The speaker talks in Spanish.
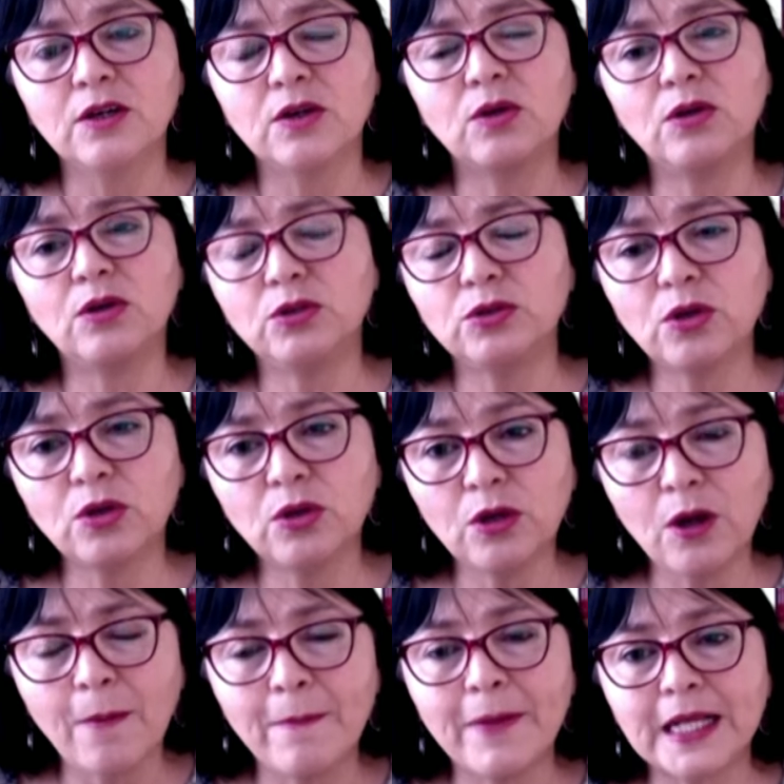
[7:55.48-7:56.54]
con todos
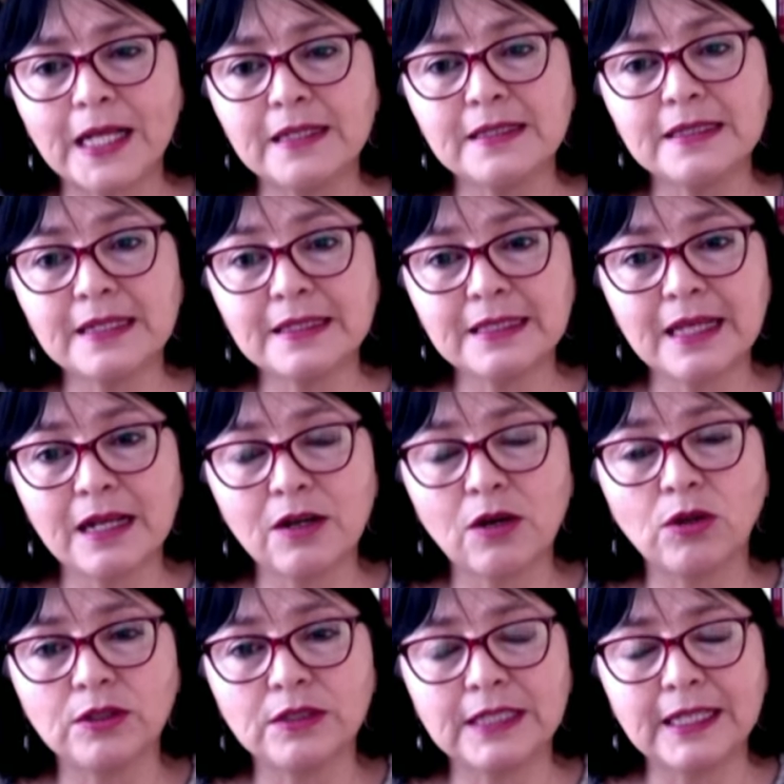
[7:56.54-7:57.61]
los países del
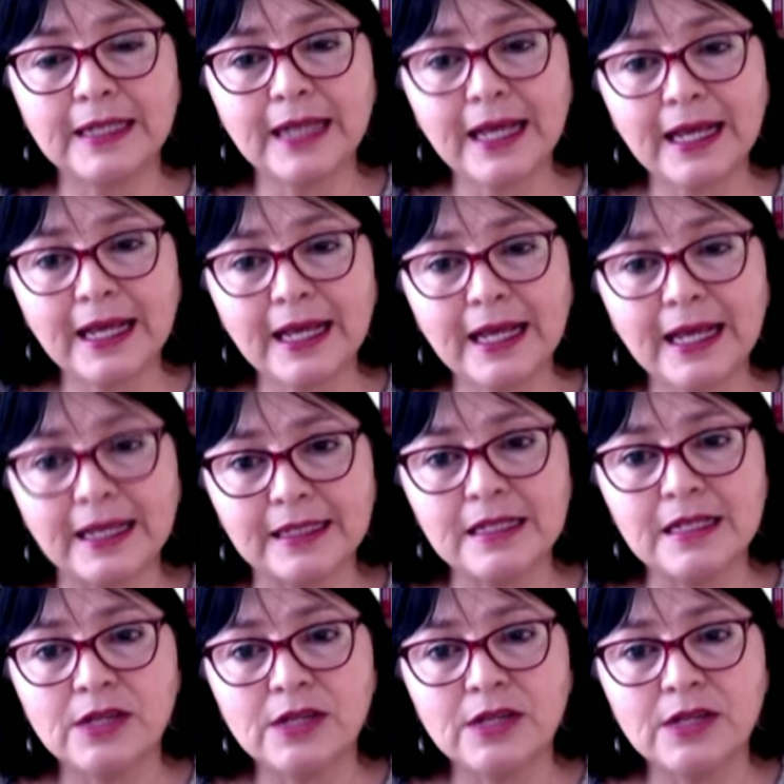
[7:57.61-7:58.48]
continente,